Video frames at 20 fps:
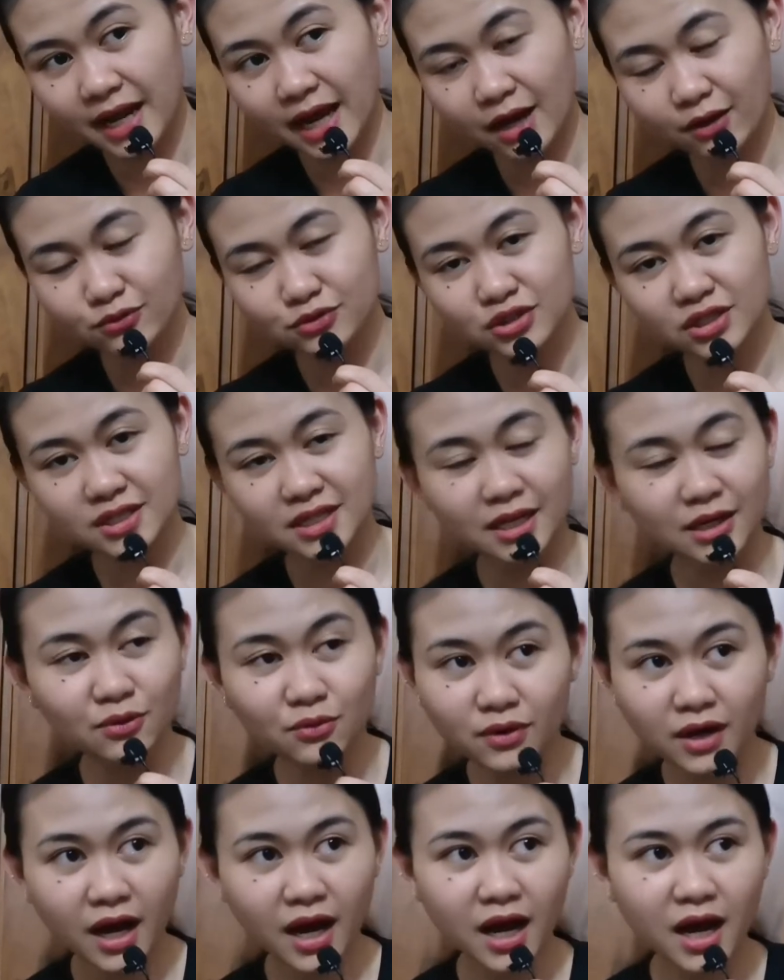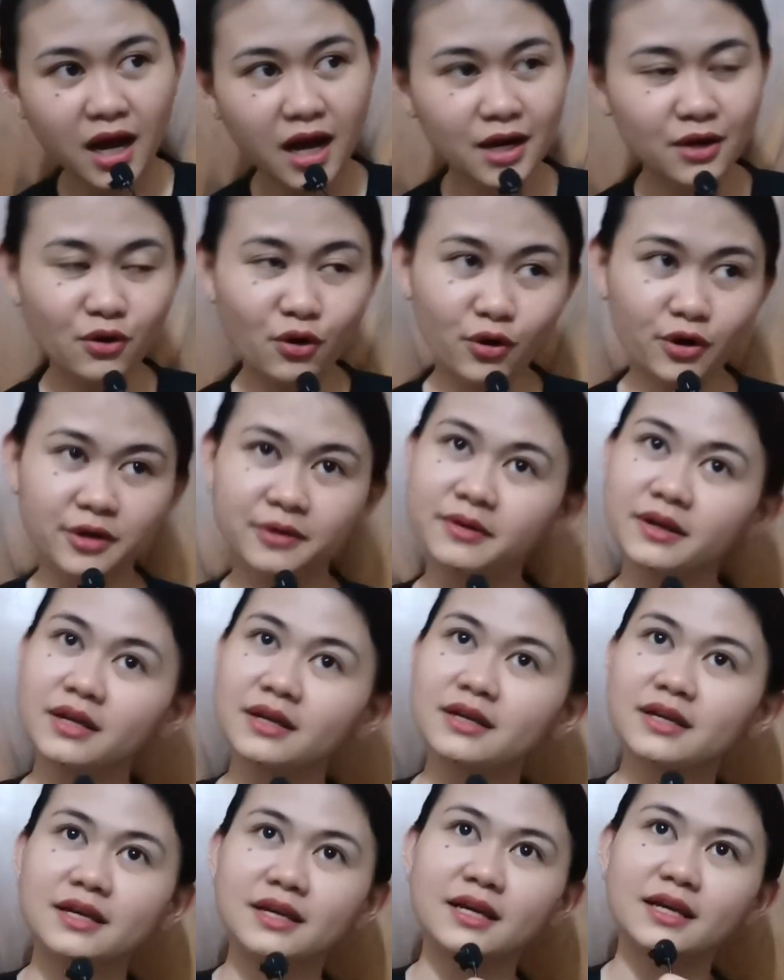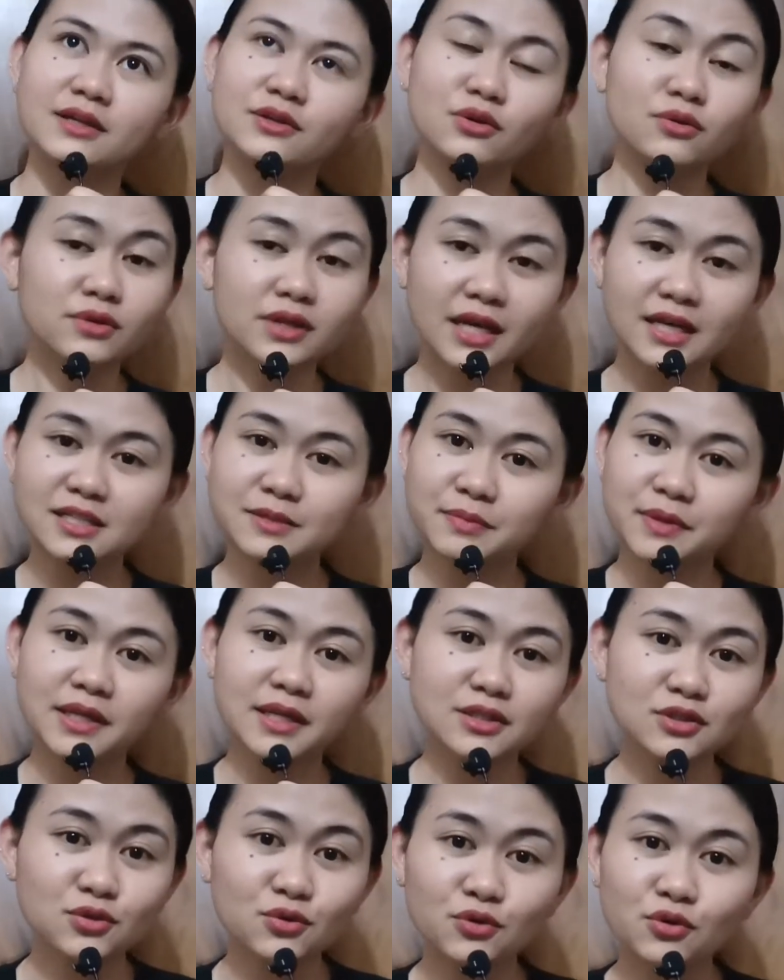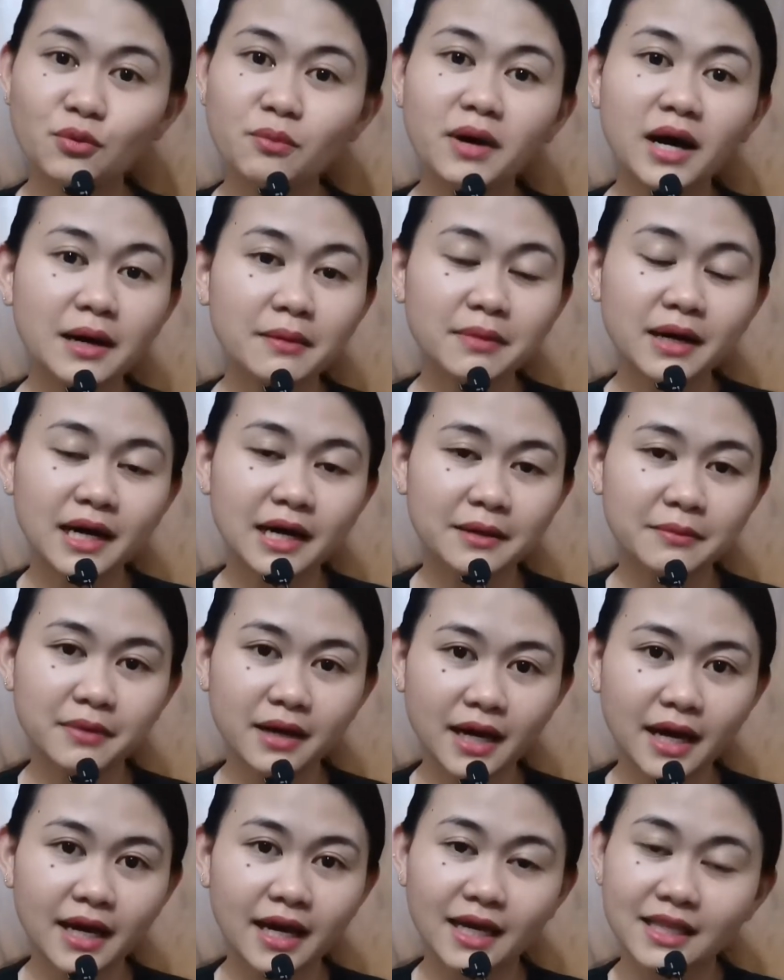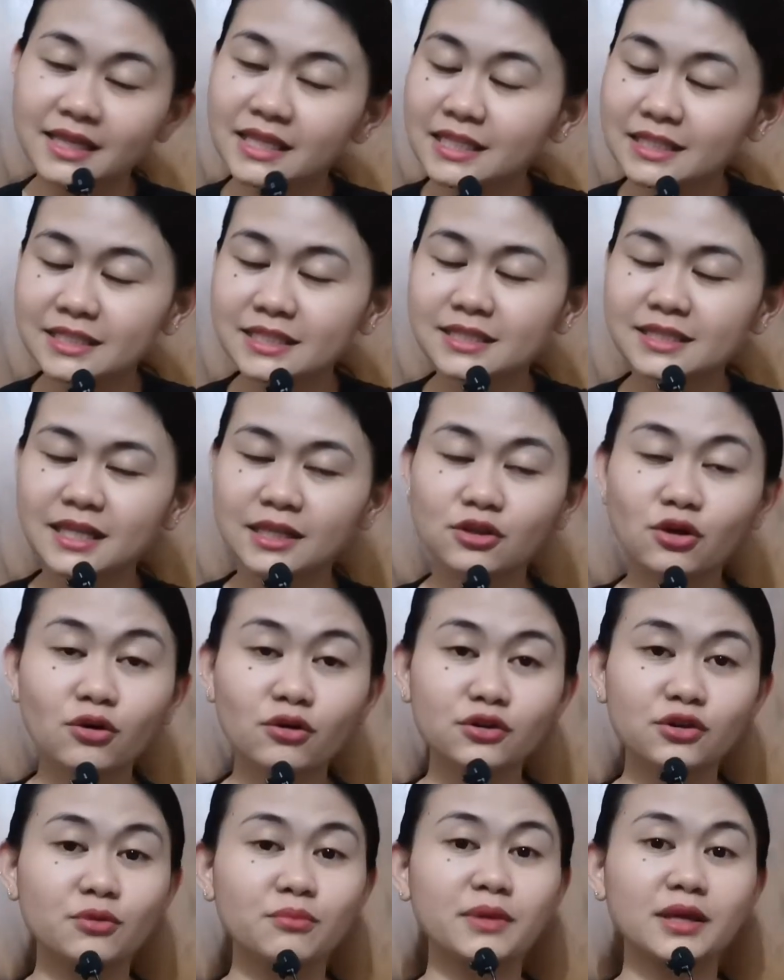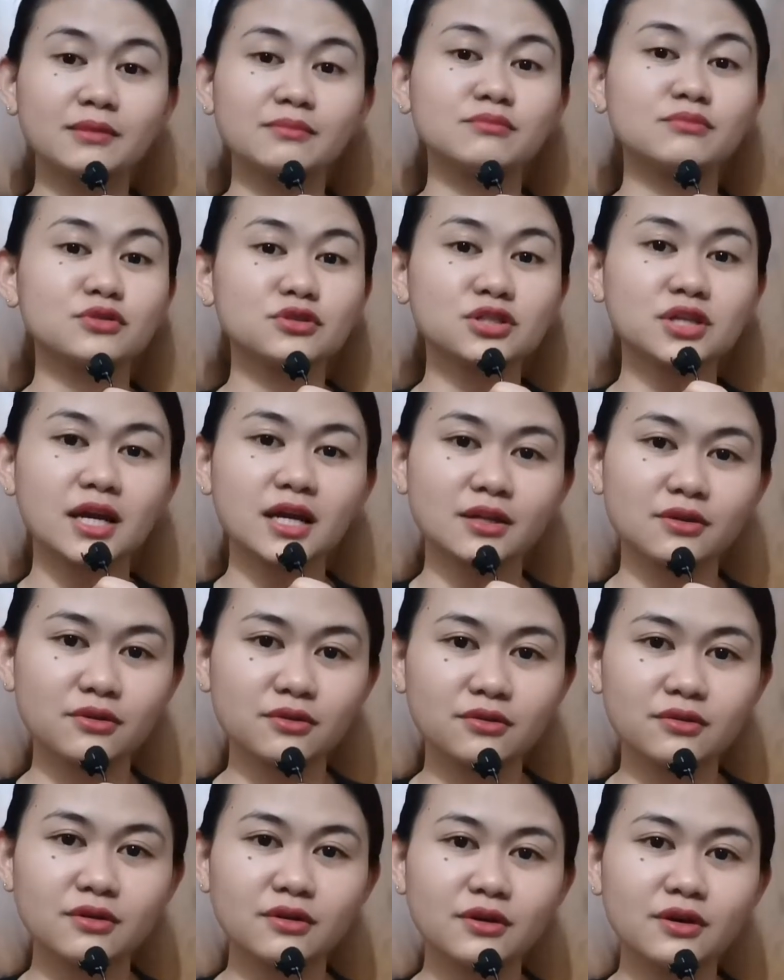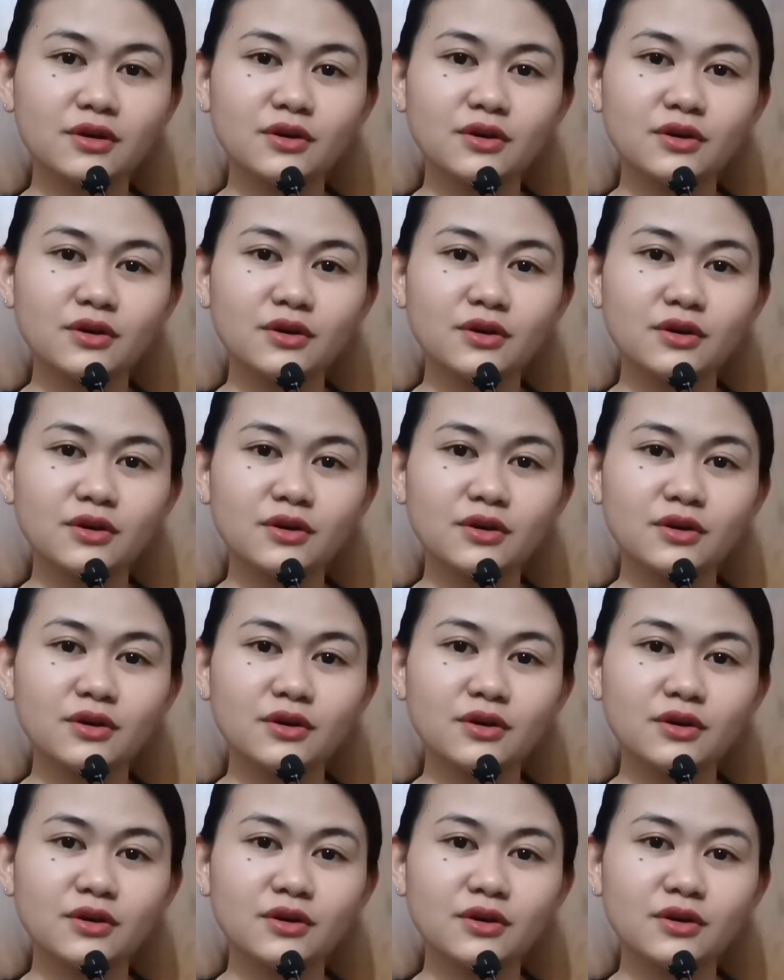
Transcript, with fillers: pala ako dyan na lugar, or, no, na-experience ko yung mga bagay-bagay. At least, na-document mo siya, no?